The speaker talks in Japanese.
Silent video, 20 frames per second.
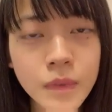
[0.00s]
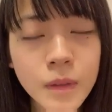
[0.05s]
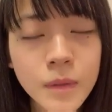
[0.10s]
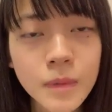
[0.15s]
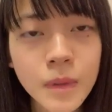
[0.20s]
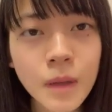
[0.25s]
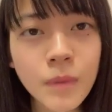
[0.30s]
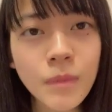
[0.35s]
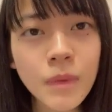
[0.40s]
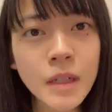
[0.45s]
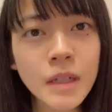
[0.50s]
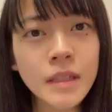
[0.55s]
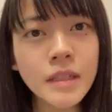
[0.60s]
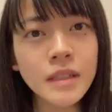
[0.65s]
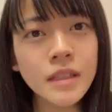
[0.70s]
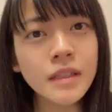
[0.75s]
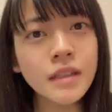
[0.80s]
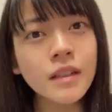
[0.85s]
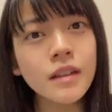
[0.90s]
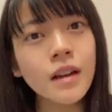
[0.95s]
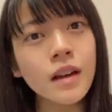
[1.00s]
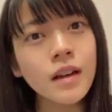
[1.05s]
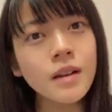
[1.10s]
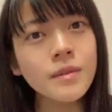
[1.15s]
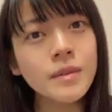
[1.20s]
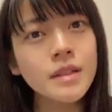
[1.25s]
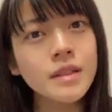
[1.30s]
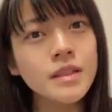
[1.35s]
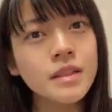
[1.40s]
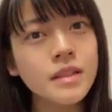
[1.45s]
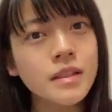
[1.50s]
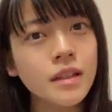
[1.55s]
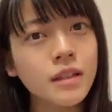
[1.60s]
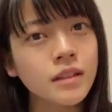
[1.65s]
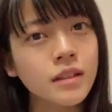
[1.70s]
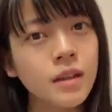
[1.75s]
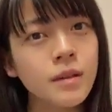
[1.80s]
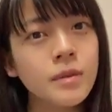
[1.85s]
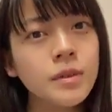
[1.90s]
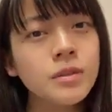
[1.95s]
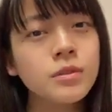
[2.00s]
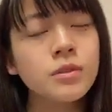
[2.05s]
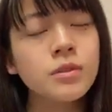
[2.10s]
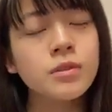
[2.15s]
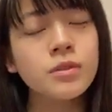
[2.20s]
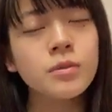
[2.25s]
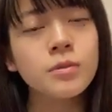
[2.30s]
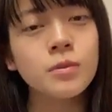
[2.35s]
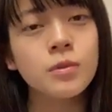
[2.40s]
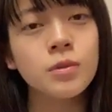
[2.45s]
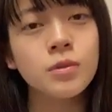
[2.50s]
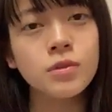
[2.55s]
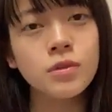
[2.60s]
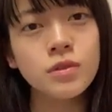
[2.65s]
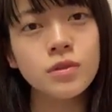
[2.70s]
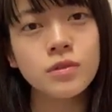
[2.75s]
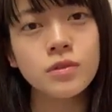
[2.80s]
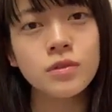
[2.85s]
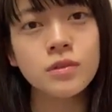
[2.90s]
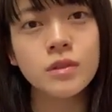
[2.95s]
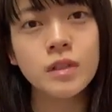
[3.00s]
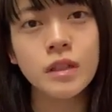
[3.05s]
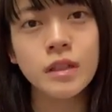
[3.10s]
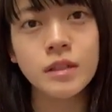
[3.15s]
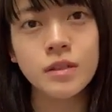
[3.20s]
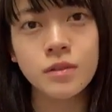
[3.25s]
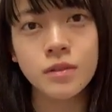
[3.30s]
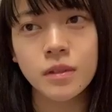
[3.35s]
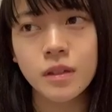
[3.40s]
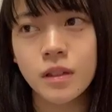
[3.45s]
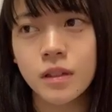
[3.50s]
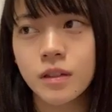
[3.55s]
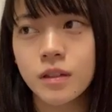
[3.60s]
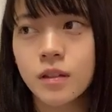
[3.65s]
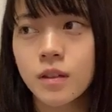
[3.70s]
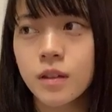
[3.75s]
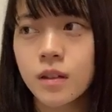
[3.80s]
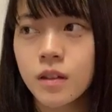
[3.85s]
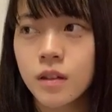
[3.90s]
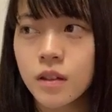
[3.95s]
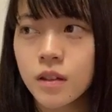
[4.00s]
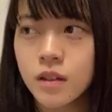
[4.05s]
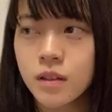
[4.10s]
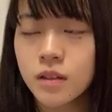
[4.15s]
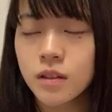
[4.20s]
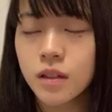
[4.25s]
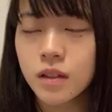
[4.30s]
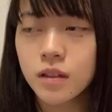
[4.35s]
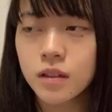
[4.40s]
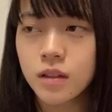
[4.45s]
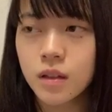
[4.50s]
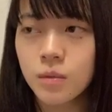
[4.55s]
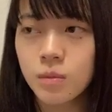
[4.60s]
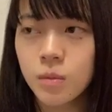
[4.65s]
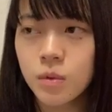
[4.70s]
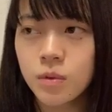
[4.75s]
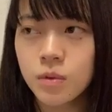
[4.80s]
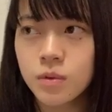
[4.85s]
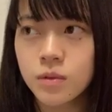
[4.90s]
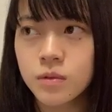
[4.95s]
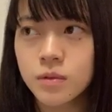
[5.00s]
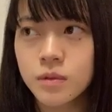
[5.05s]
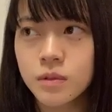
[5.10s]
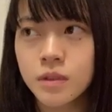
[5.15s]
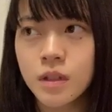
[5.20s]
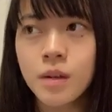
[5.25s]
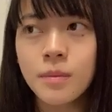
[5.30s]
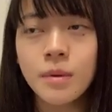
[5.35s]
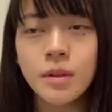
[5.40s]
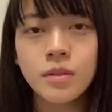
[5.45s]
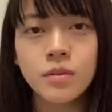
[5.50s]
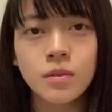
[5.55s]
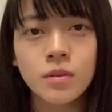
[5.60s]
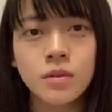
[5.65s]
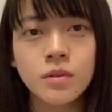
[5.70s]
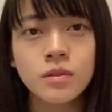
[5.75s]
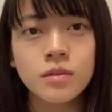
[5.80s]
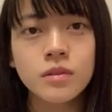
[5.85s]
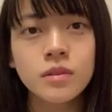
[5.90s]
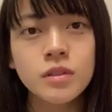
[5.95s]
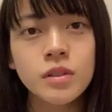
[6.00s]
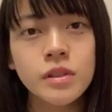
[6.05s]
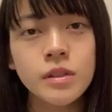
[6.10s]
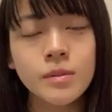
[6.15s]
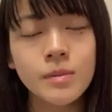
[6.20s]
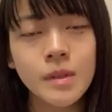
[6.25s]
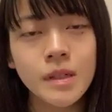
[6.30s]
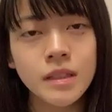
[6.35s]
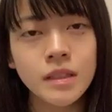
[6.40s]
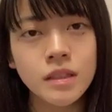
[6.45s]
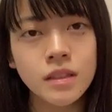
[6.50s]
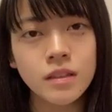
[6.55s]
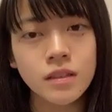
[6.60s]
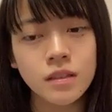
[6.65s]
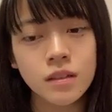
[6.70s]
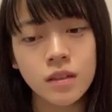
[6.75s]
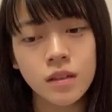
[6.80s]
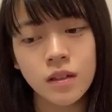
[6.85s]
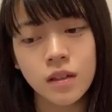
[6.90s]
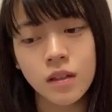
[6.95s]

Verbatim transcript: でもあんまり家でラーメン自体食べることもほとんどないよね。なんかもう鍋の締めに